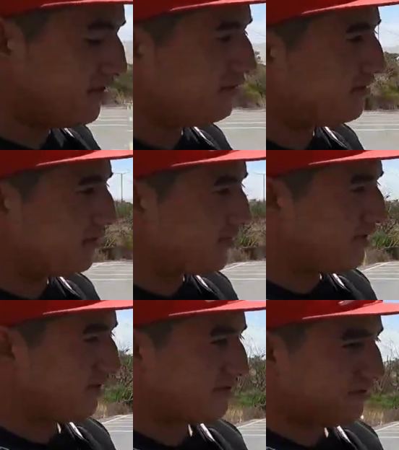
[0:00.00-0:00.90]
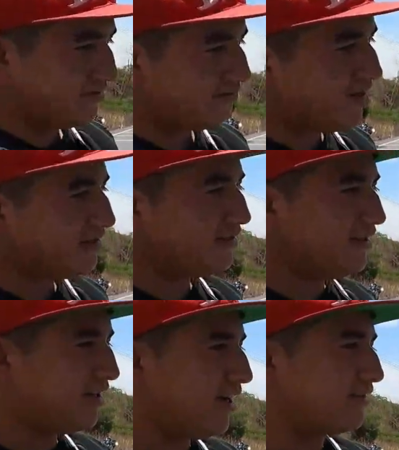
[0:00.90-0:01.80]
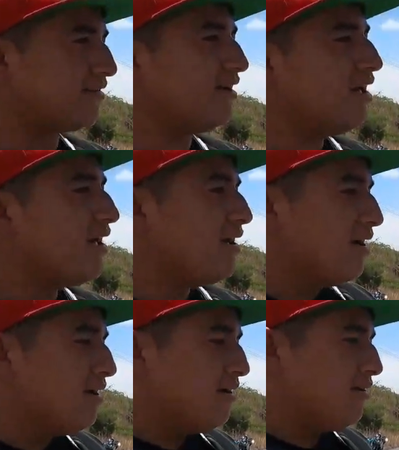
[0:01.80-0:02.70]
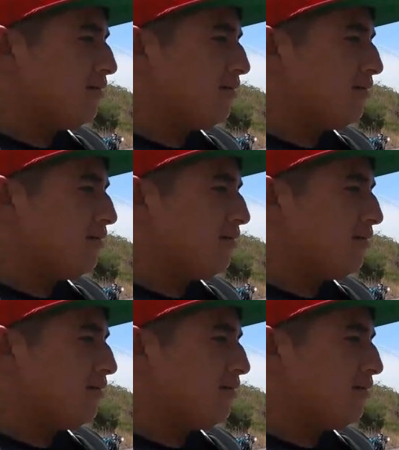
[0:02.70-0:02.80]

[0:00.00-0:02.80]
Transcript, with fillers: sí nos vamos a poner lo que son los guantes y el casco. Perfecto.